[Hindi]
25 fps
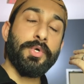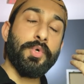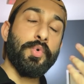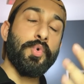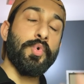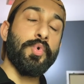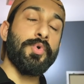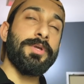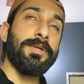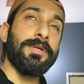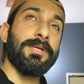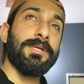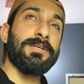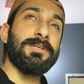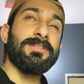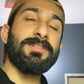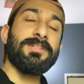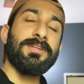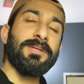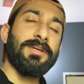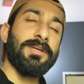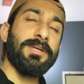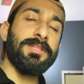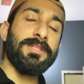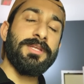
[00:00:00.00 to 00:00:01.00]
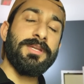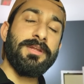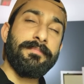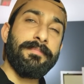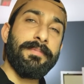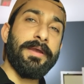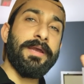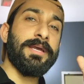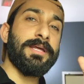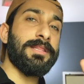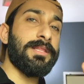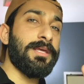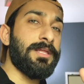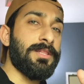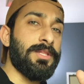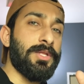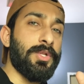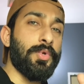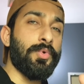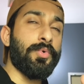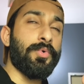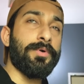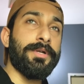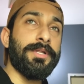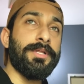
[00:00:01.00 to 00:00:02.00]
कोई किधर किधरे पैसे देने की
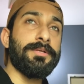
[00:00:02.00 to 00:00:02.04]
लोड़